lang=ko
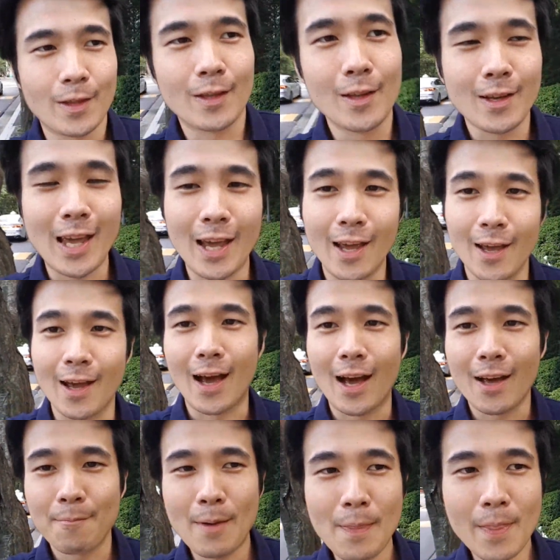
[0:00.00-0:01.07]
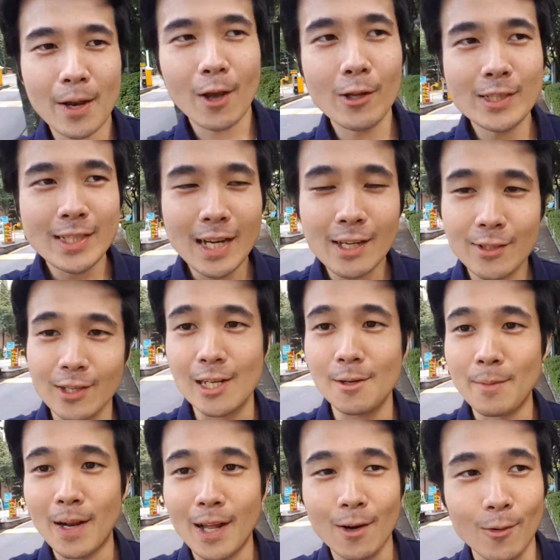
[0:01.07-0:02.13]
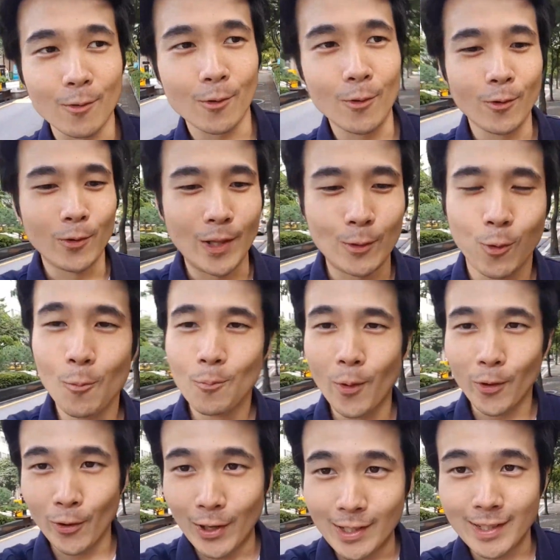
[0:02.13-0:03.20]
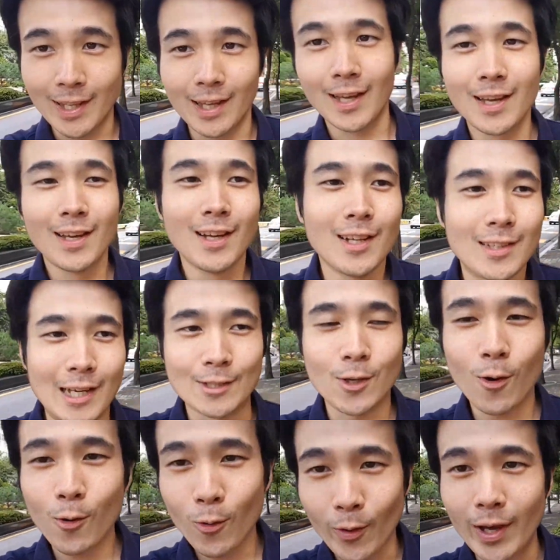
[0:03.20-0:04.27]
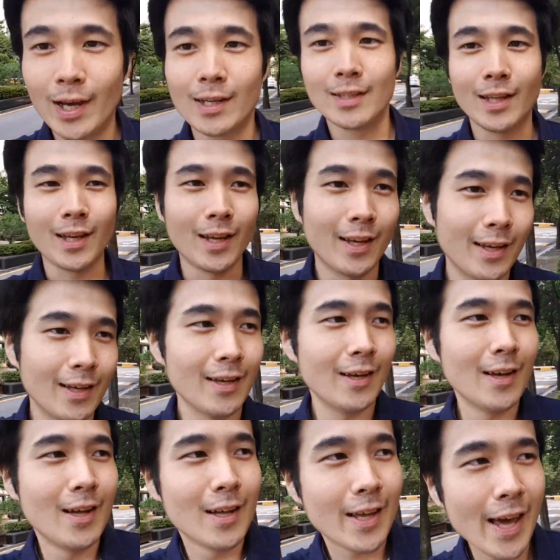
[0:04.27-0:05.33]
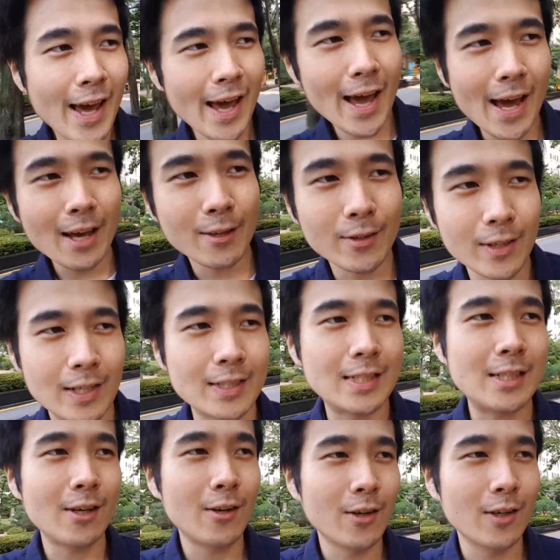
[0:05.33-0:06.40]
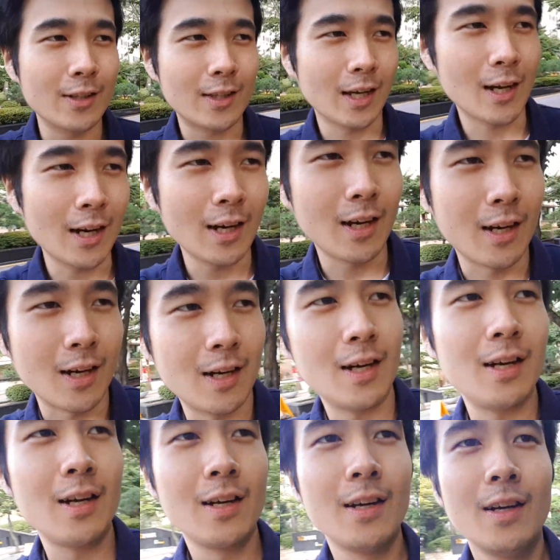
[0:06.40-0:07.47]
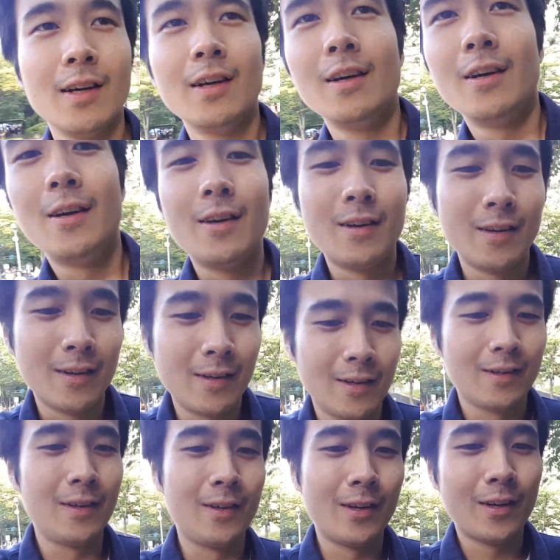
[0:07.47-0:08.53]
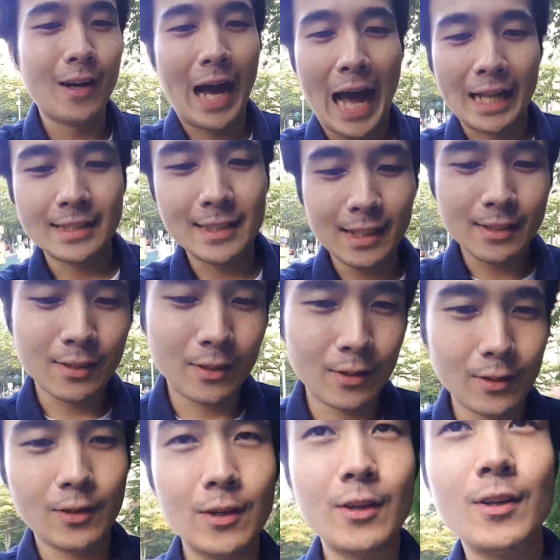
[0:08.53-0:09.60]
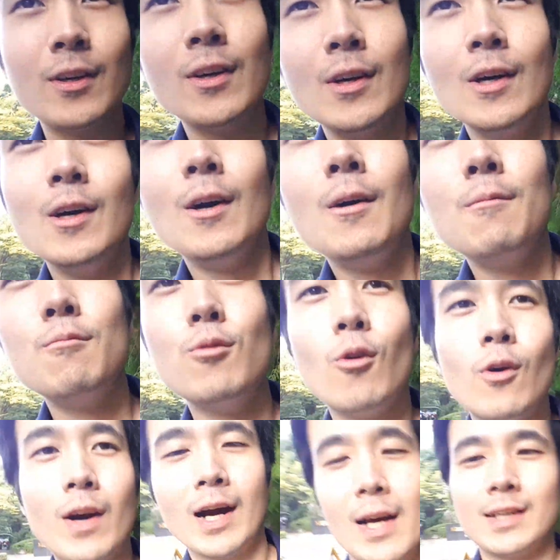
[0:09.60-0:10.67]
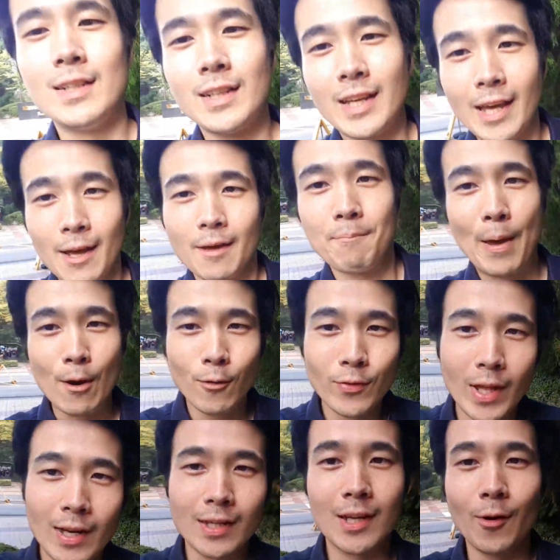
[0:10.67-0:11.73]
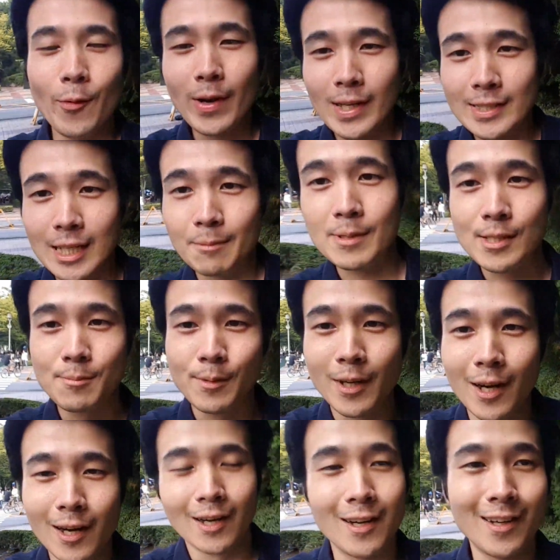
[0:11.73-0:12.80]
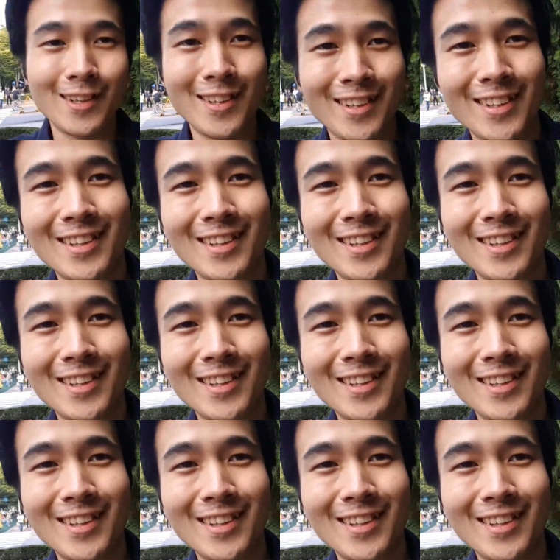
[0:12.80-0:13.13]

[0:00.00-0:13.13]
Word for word: 이렇게 맨날 현장에서 일만 하고 난 돈 벌어야 돼, 난 성공해야 돼 계속 이렇게 치여 있다가 어, 앉아서 무언가를 이렇게 배운다는 게 왜 이렇게 재밌습니까?